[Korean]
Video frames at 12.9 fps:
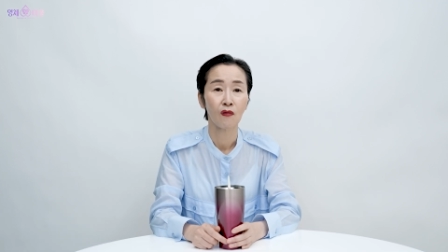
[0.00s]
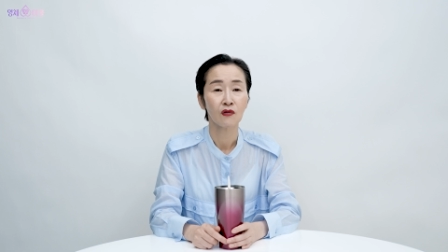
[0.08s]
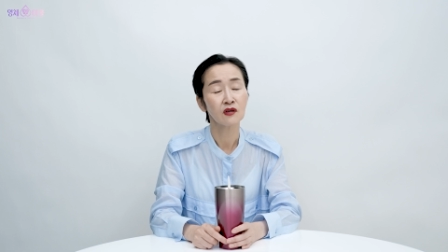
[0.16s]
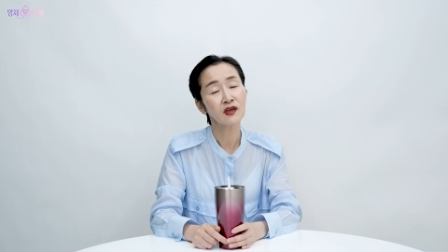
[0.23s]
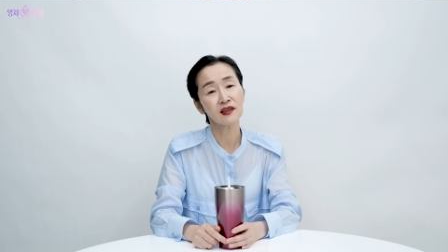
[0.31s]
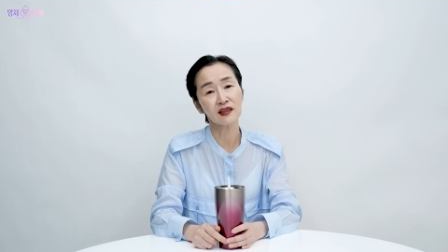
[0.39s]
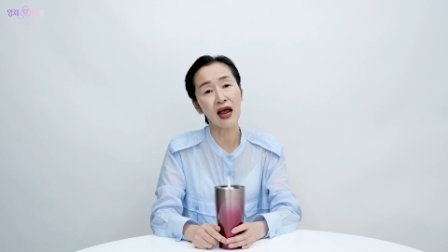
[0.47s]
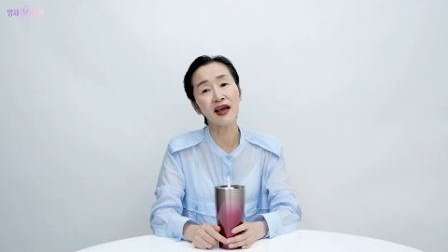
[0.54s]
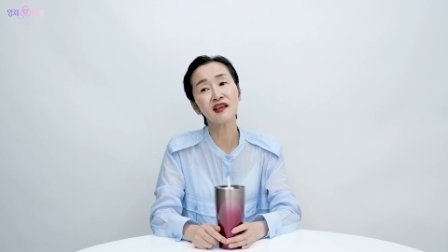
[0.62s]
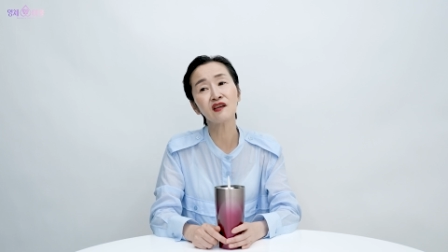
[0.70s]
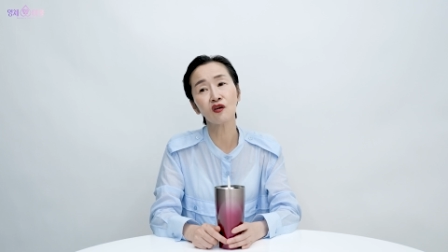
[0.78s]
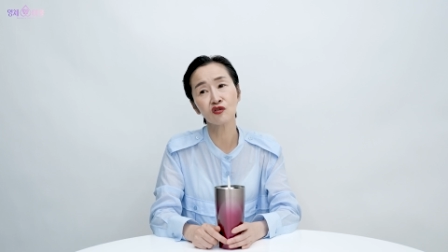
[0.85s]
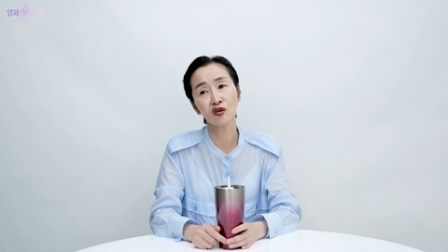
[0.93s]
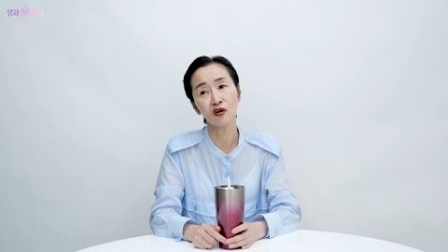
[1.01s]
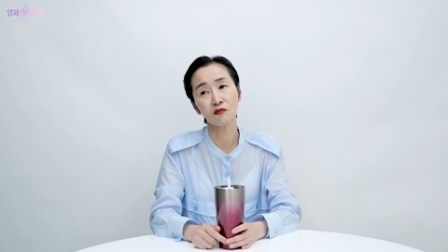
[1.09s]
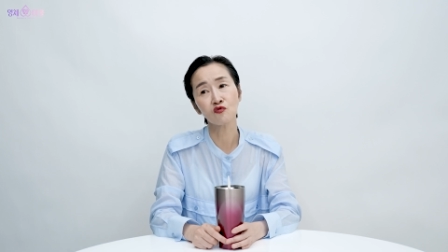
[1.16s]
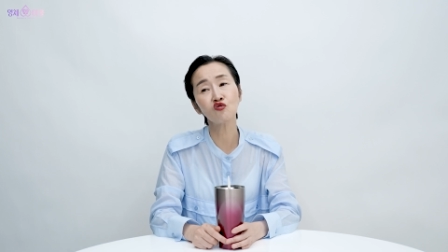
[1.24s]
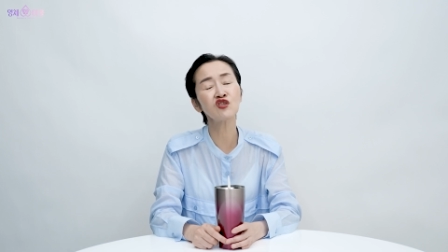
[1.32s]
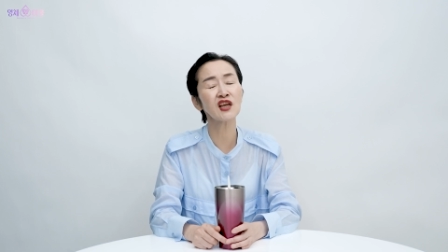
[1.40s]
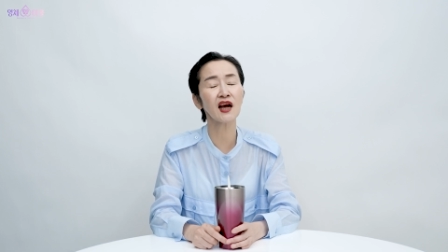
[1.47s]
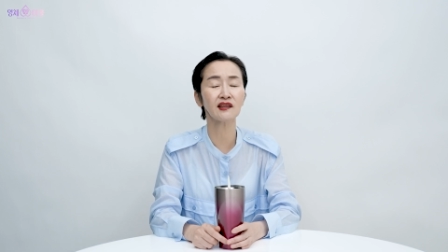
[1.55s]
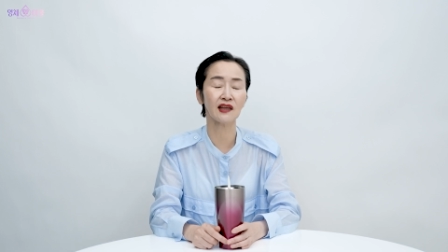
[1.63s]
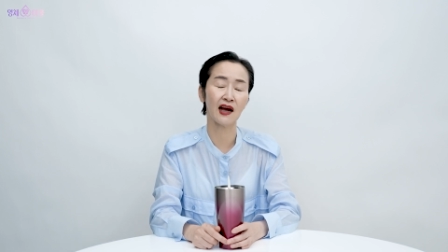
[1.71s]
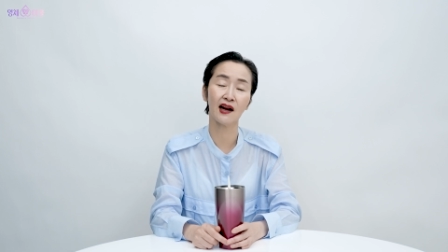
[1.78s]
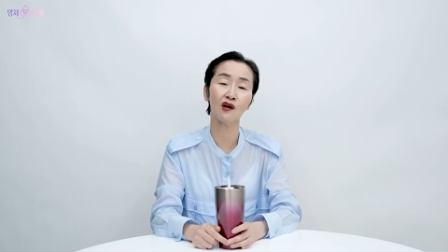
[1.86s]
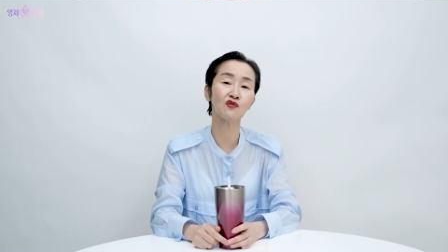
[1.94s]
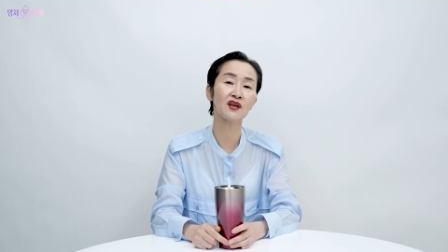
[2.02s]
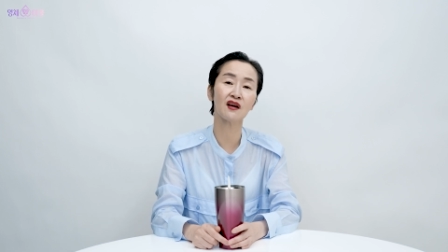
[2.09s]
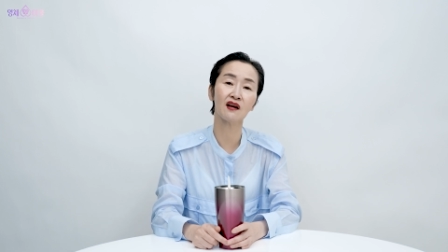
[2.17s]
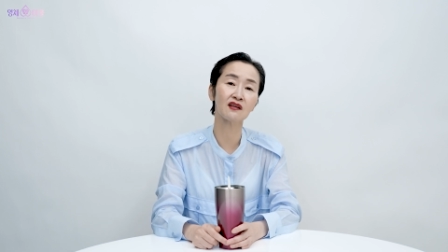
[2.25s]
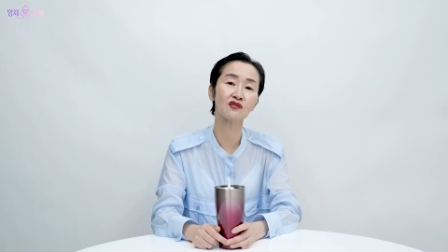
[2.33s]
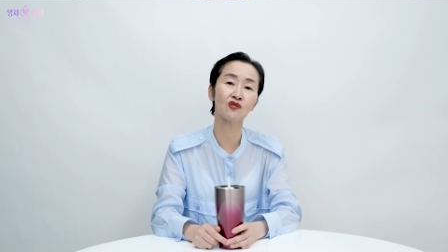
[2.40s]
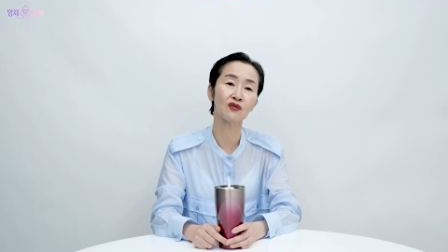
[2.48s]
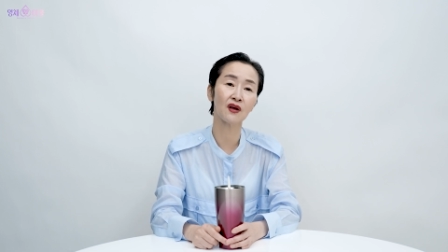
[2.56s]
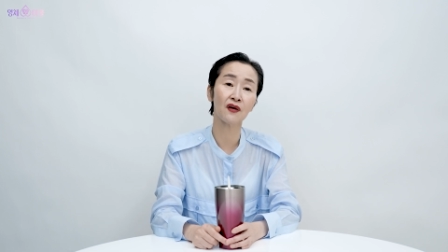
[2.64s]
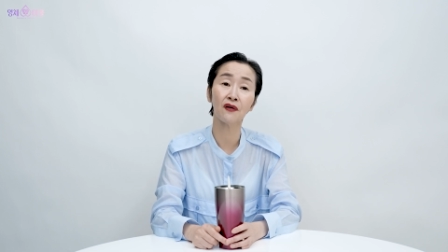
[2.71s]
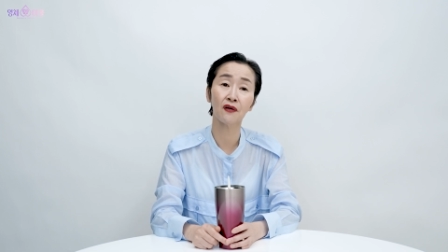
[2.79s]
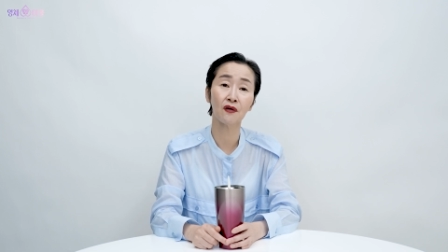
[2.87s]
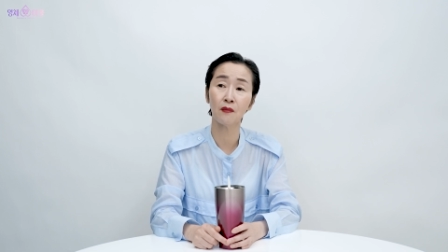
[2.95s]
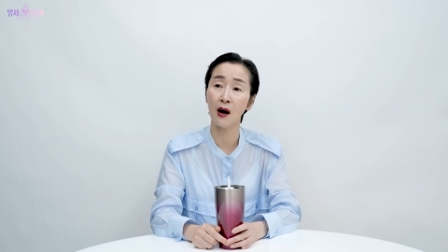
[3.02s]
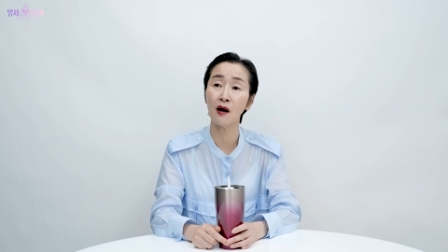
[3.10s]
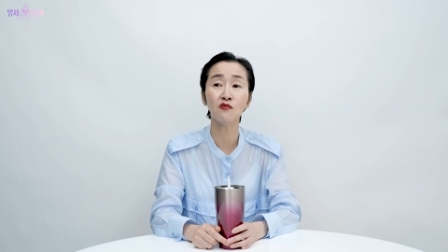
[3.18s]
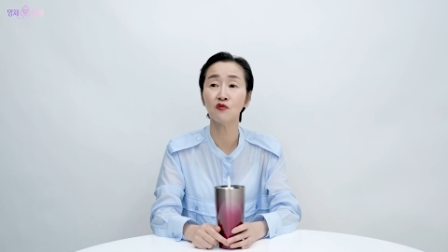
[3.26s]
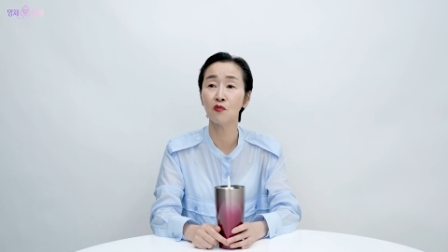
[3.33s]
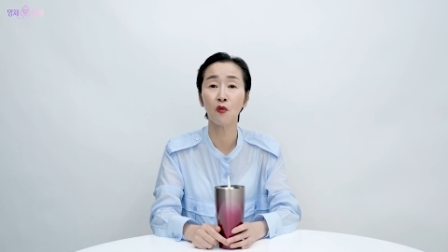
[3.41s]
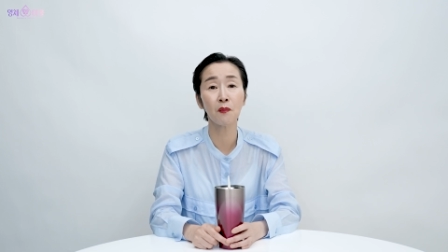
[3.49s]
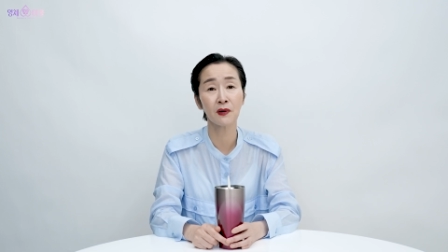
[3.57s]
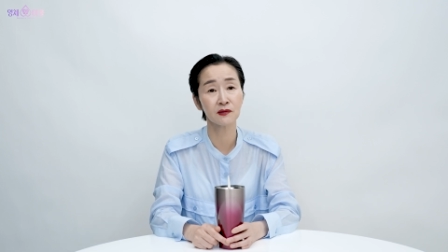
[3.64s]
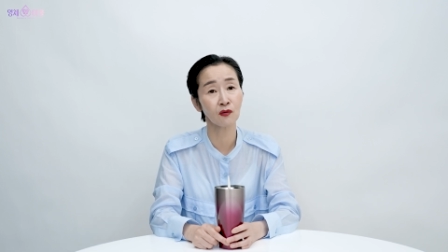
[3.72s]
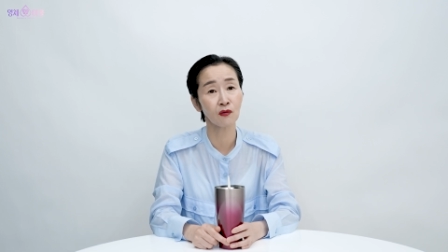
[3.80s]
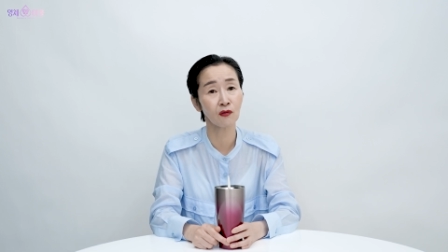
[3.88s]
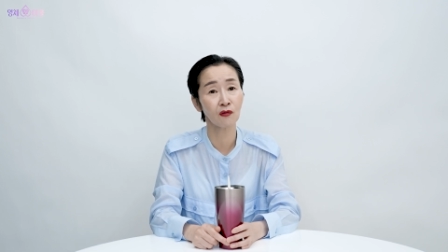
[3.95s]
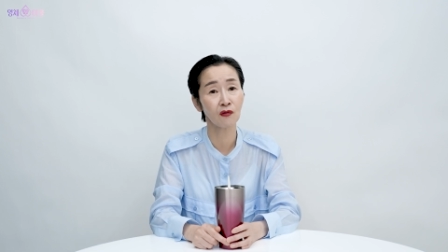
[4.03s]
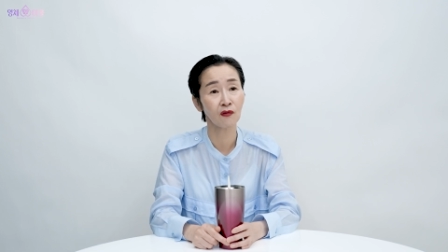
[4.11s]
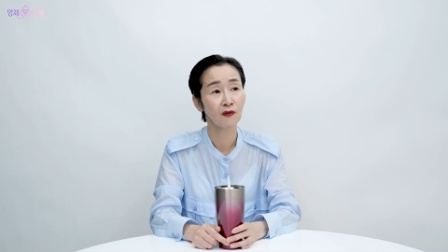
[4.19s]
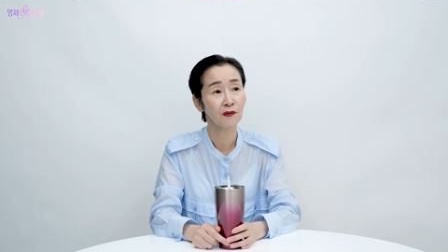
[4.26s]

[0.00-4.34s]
그게 다인 것처럼 육체가 다라고 생각해서 그래요. 마음을 못 봐서.